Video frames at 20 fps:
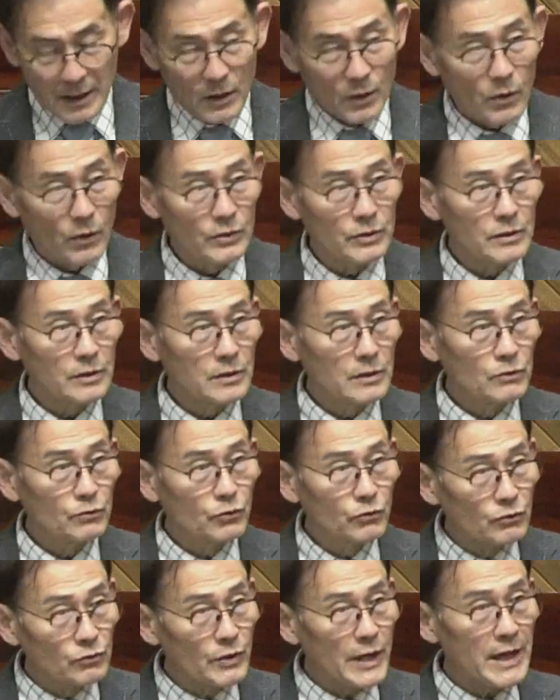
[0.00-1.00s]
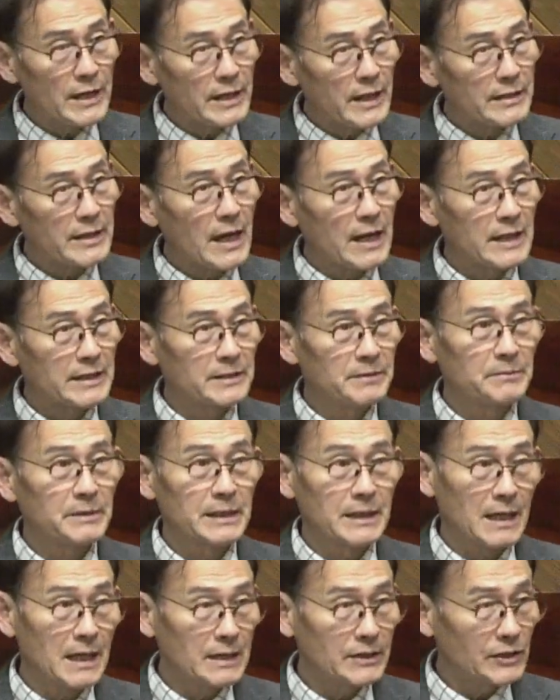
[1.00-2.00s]
오늘 누구에게
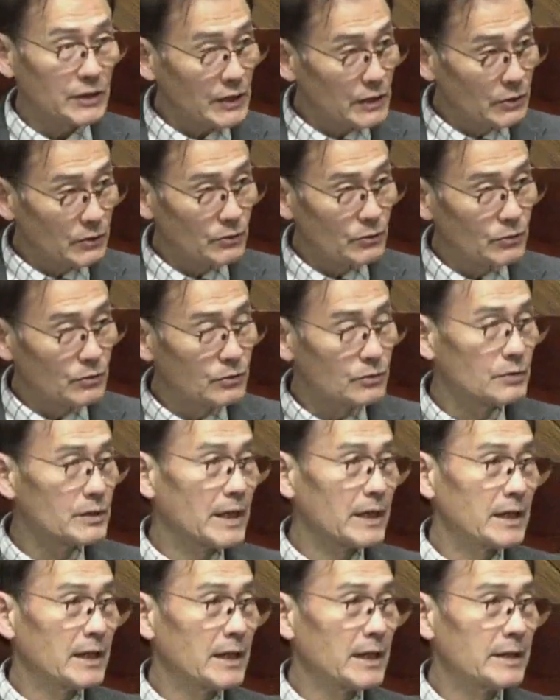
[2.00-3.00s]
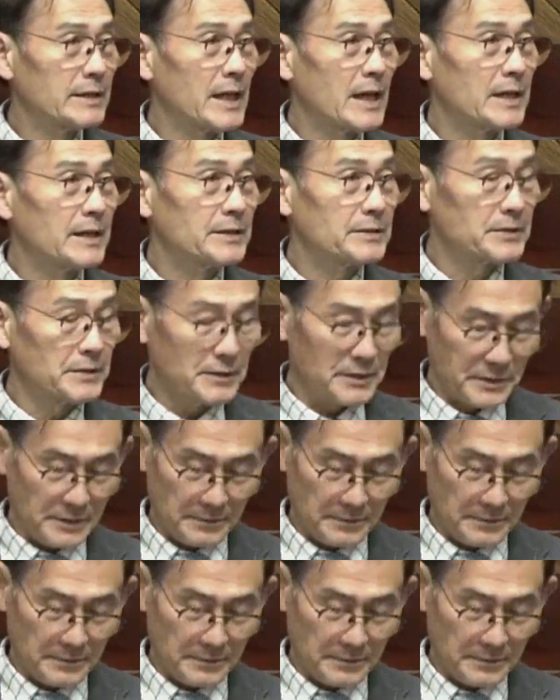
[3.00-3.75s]
당했습니까? 친구에게 당했어요.